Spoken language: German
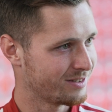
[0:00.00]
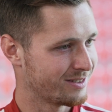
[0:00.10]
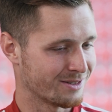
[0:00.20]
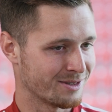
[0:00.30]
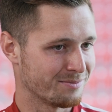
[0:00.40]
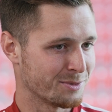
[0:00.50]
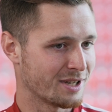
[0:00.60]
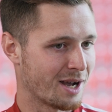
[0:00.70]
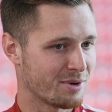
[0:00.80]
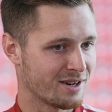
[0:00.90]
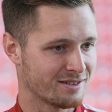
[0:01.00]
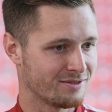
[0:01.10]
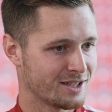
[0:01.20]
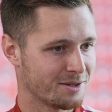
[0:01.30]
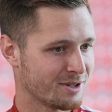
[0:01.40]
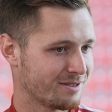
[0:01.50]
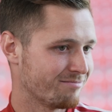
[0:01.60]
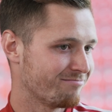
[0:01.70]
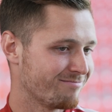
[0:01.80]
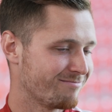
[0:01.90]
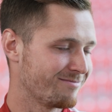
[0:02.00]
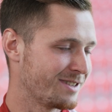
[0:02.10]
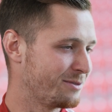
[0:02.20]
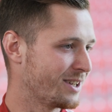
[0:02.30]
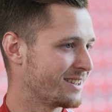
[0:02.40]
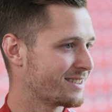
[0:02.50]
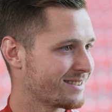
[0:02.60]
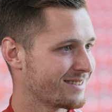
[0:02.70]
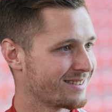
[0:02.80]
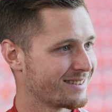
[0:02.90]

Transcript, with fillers: So, musst abhaken, weitermachen, hilft ja nichts.